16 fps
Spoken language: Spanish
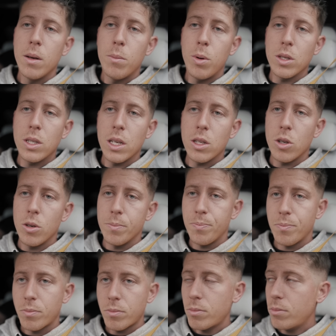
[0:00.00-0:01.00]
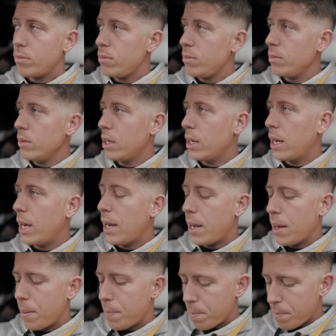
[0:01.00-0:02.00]
Pues eso,
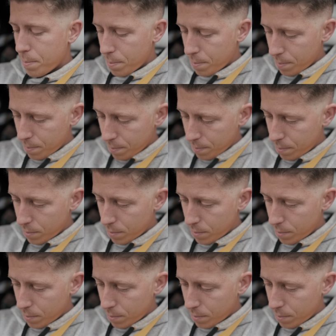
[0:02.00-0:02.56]
que mm,